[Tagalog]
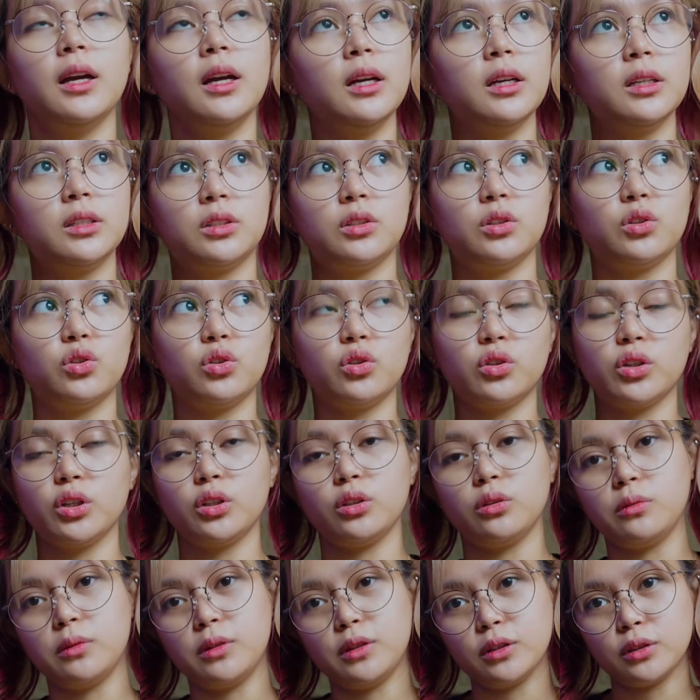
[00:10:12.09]
So,
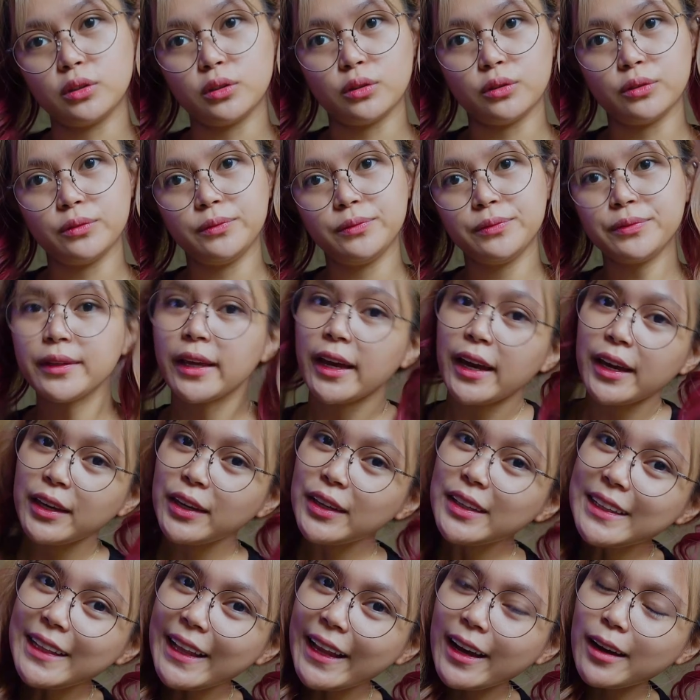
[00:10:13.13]
kinuha ko to
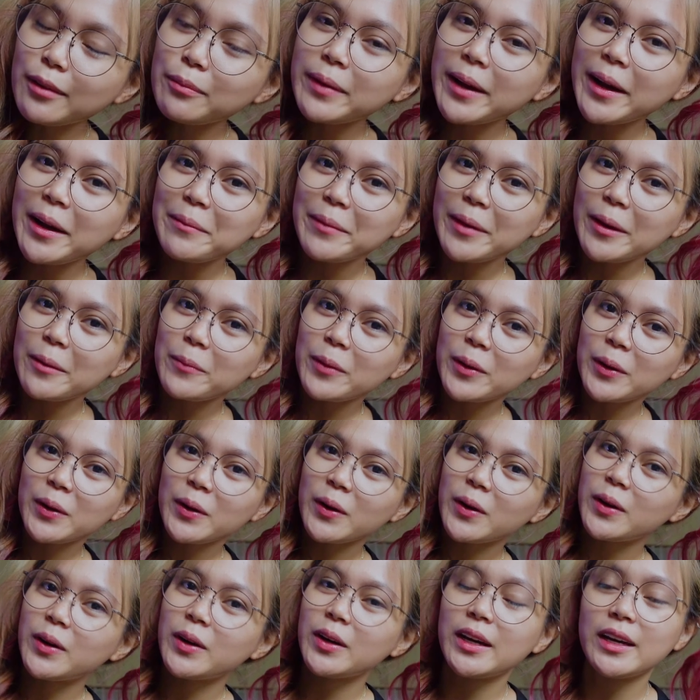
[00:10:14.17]
yun lang mga bebe
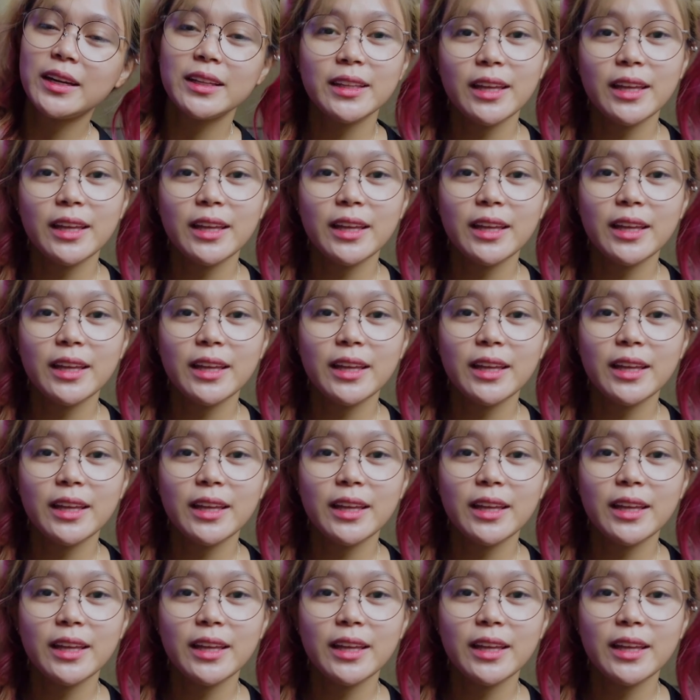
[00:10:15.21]
koy.